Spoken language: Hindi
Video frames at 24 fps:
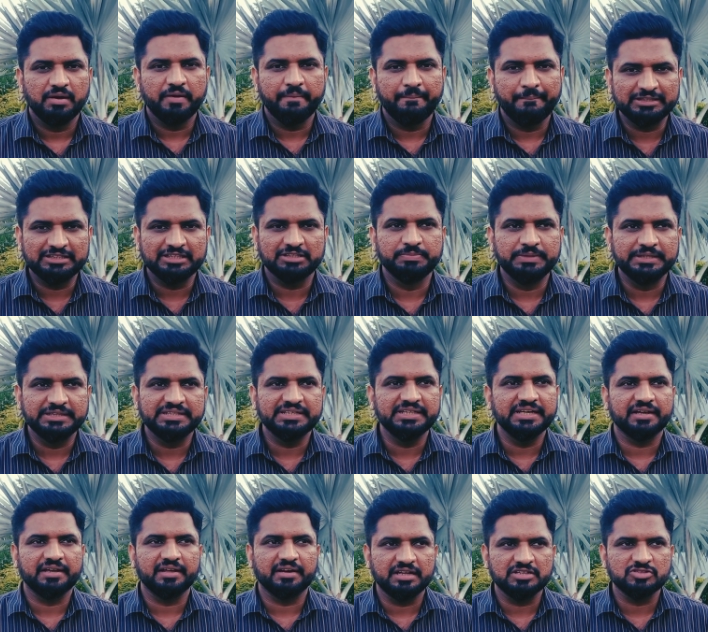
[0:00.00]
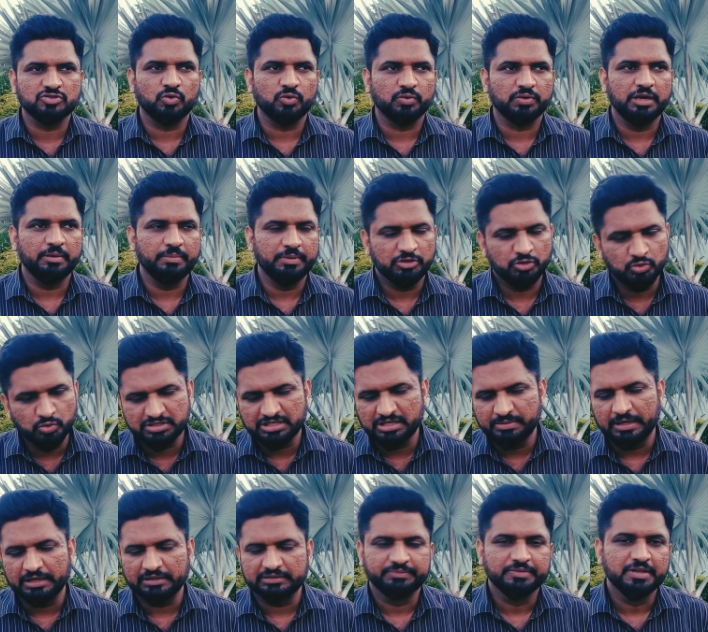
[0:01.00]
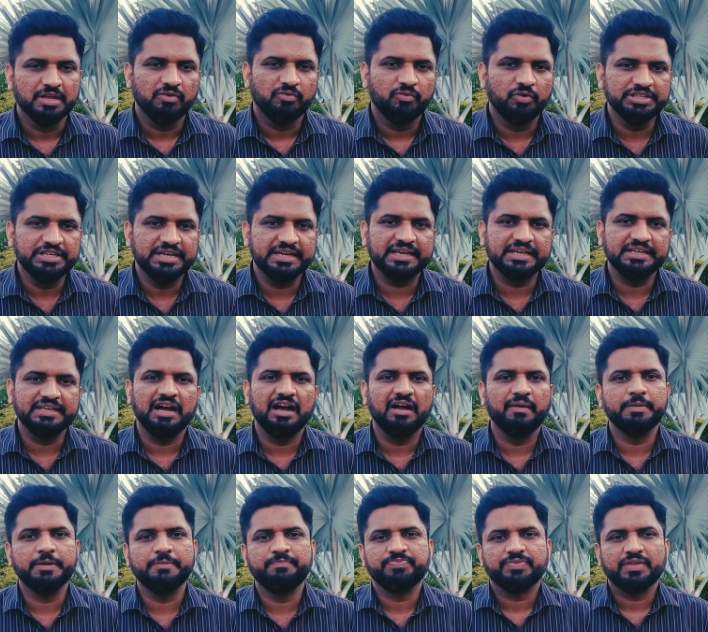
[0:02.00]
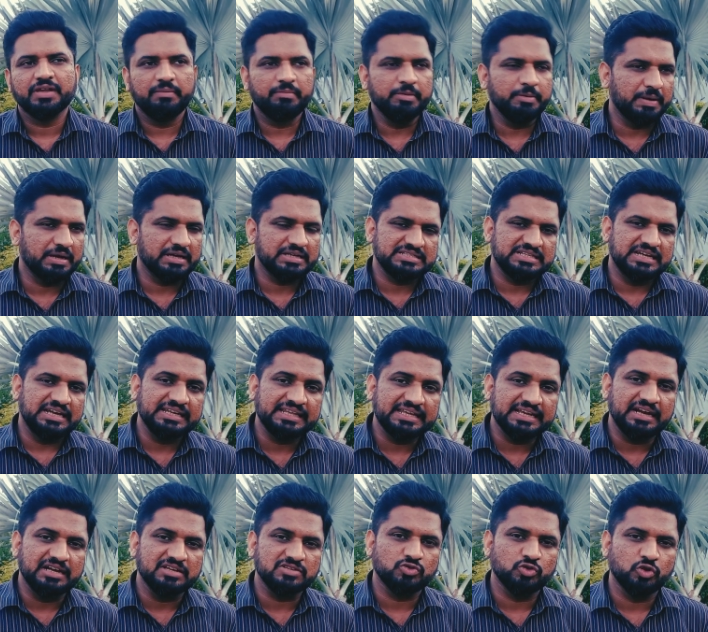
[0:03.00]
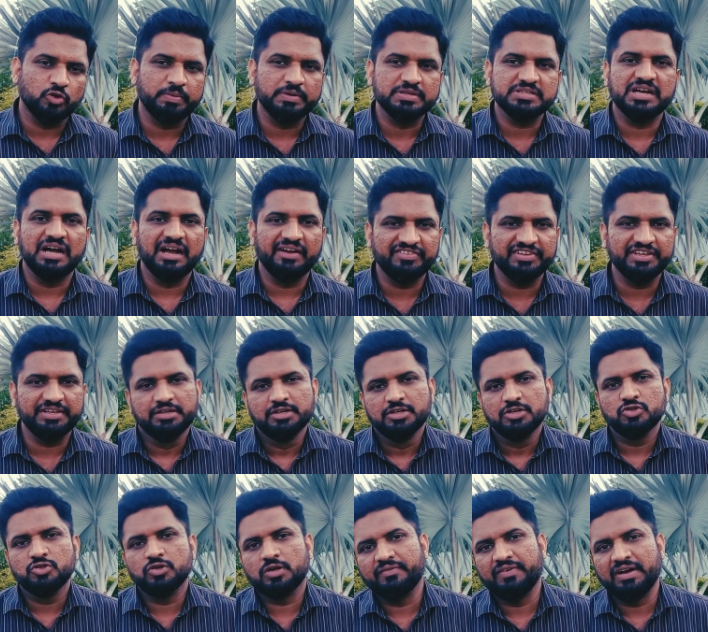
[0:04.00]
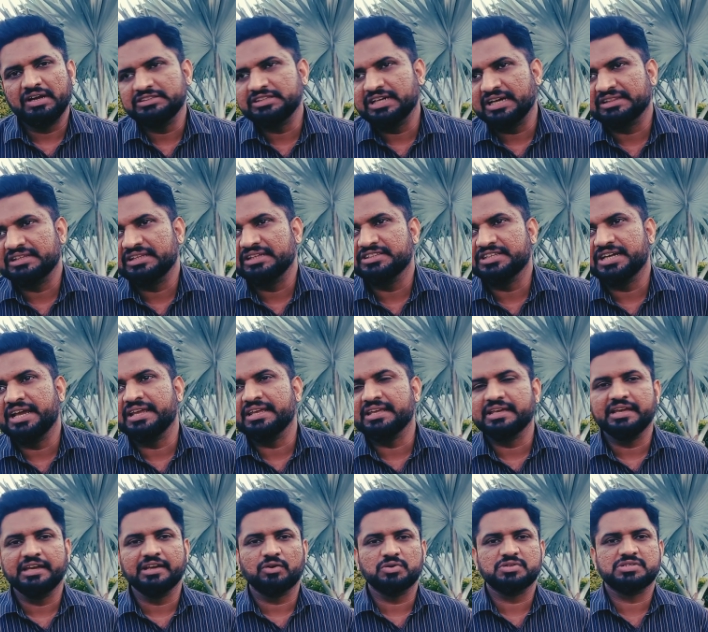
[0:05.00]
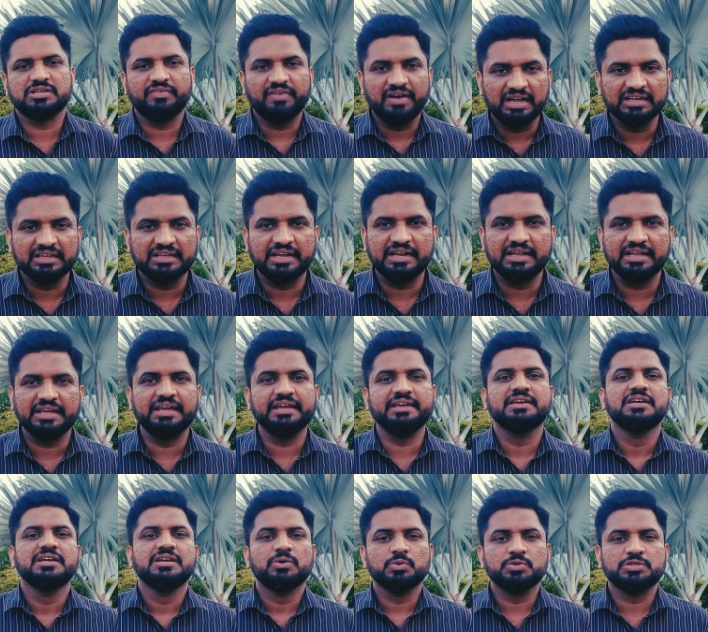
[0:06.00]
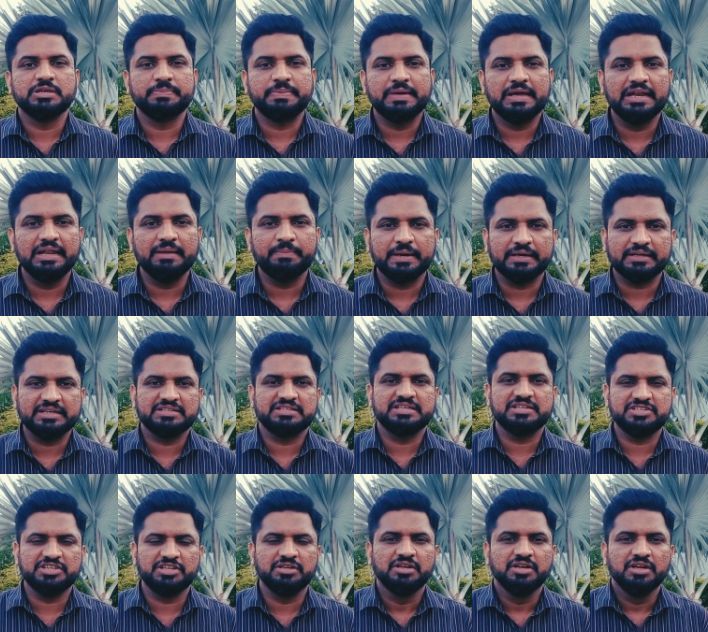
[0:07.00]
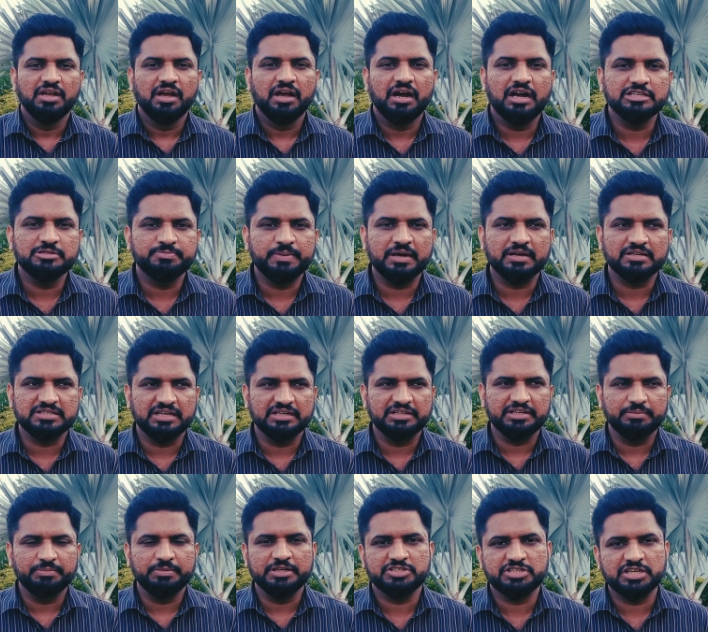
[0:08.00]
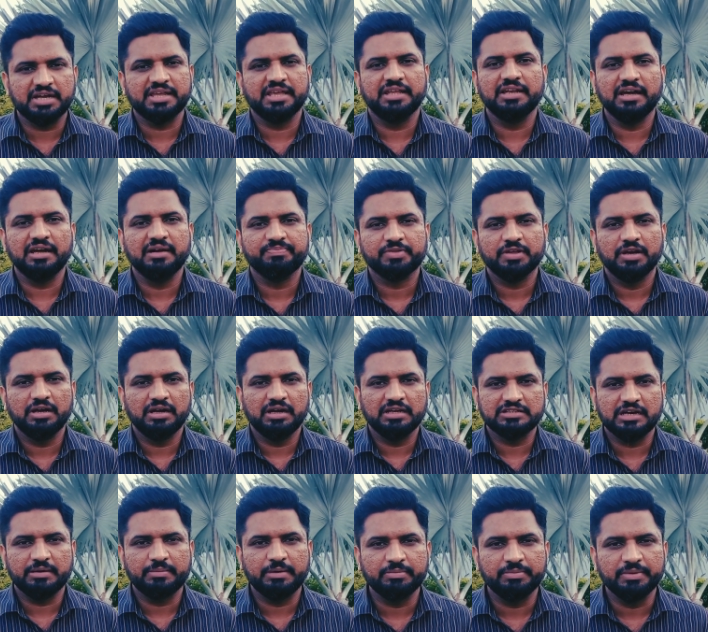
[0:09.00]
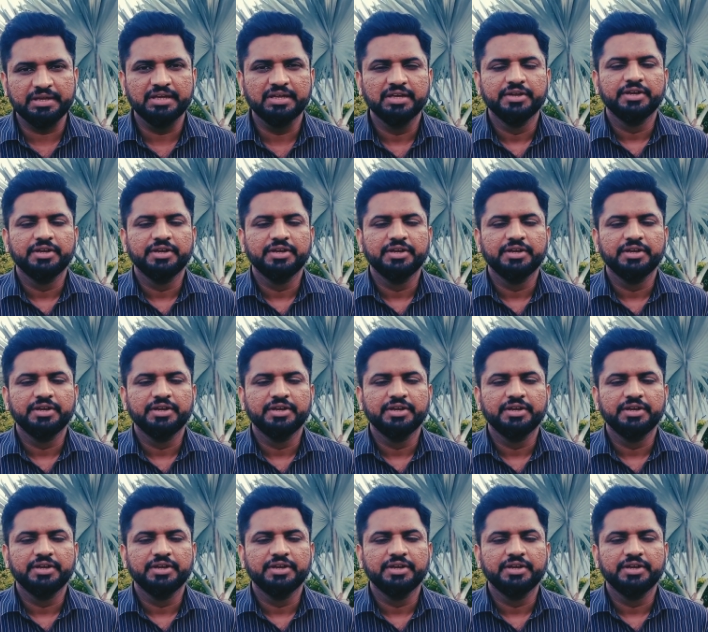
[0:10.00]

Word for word: मदद मिलती है कि रन रोकने में दूसरी बात वो ये कि यहाँ पर अभी पाकिस्तान के खासतौर पर सहाफ़ी जो कि वहाँ जा जाएंगे कुछ सवाल करेंगे उससे पहले प्रैक्टिस सेशन आज पाकिस्तान टीम ने अच्छा खेला हैदराबाद में